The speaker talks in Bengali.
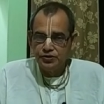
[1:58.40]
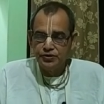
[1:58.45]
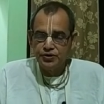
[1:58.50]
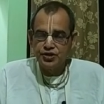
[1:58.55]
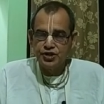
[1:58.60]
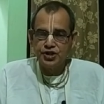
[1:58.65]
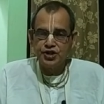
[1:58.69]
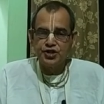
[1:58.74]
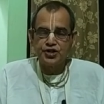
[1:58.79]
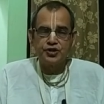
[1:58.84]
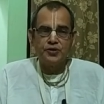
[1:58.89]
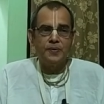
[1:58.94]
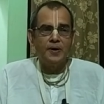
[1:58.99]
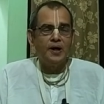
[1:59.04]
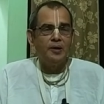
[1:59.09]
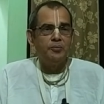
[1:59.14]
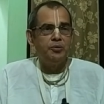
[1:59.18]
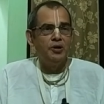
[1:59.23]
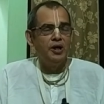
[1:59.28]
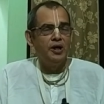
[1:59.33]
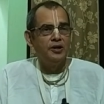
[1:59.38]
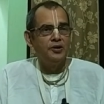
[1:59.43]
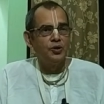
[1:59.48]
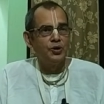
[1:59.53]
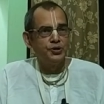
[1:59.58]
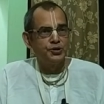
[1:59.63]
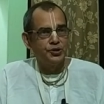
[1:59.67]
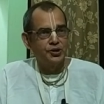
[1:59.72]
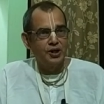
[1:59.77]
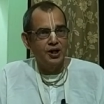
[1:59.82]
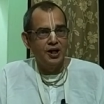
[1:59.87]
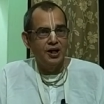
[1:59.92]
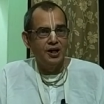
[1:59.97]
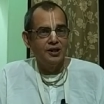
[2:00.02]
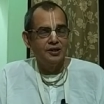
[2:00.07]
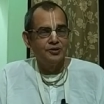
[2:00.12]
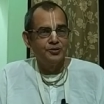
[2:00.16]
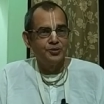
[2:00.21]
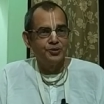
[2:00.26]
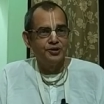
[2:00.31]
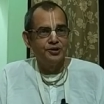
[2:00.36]
তো শিষ্য ভাবলেন গতকাল
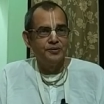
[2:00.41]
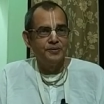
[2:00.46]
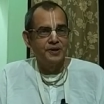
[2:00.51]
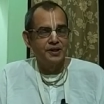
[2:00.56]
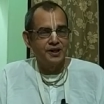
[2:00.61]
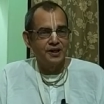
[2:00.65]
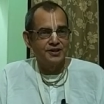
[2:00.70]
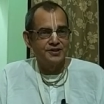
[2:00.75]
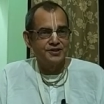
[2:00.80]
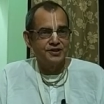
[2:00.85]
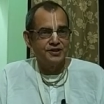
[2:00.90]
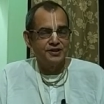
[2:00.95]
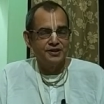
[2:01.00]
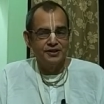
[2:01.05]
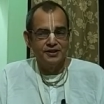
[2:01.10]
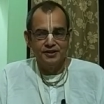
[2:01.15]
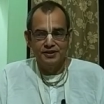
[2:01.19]
গুরুদেবের কাছে